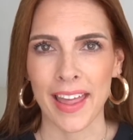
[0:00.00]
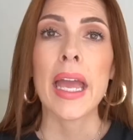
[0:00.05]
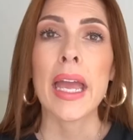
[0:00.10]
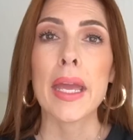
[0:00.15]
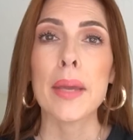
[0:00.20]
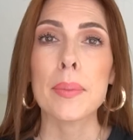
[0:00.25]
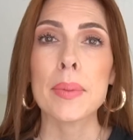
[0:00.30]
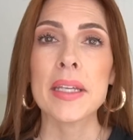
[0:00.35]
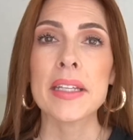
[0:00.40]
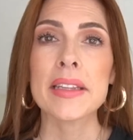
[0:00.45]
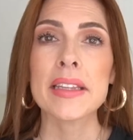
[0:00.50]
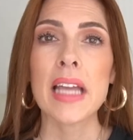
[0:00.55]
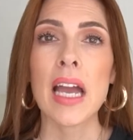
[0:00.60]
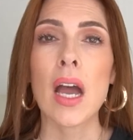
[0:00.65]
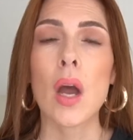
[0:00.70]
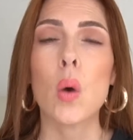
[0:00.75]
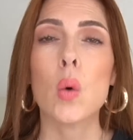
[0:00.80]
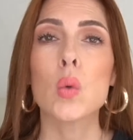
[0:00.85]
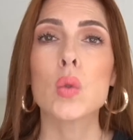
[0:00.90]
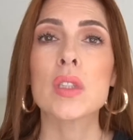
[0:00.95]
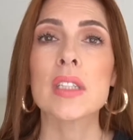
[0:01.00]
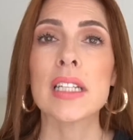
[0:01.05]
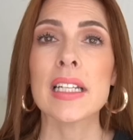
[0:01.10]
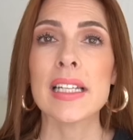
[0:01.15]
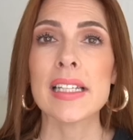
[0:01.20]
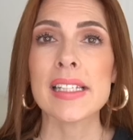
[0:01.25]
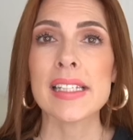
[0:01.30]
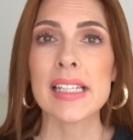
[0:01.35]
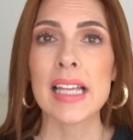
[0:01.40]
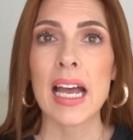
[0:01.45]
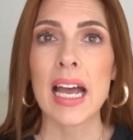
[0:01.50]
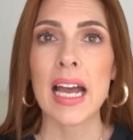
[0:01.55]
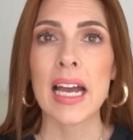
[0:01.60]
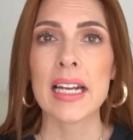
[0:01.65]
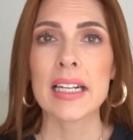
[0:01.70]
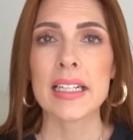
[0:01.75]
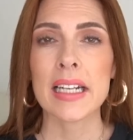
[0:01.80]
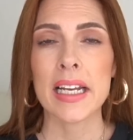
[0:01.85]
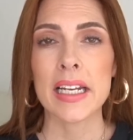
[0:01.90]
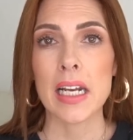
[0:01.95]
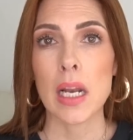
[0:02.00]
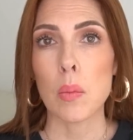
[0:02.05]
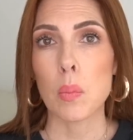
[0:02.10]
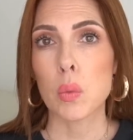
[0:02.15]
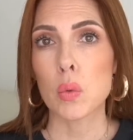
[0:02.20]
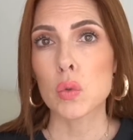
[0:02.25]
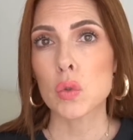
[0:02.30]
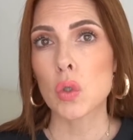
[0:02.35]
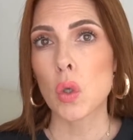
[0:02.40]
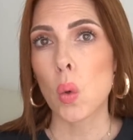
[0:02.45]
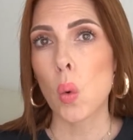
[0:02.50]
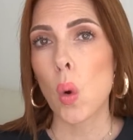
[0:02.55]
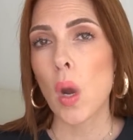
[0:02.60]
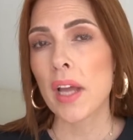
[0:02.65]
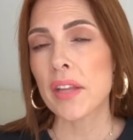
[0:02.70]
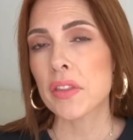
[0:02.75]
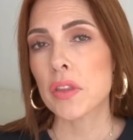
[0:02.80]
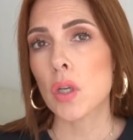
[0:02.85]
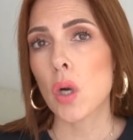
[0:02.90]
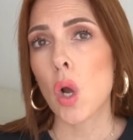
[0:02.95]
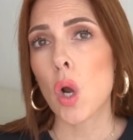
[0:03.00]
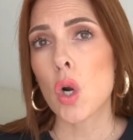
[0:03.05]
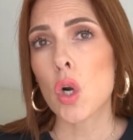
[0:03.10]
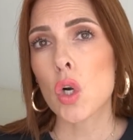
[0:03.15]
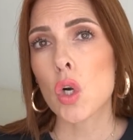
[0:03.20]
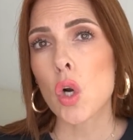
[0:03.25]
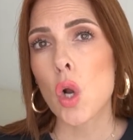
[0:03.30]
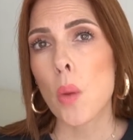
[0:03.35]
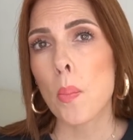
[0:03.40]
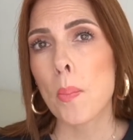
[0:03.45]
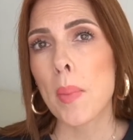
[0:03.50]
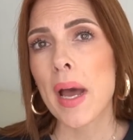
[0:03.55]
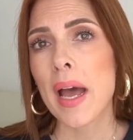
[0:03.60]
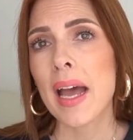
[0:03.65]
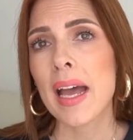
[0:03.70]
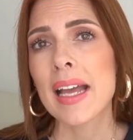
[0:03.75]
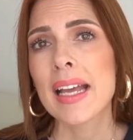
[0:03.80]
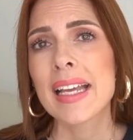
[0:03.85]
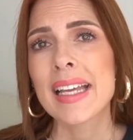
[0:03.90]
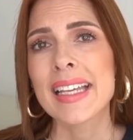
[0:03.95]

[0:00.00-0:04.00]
Evita utilizar en el punto 4 ropa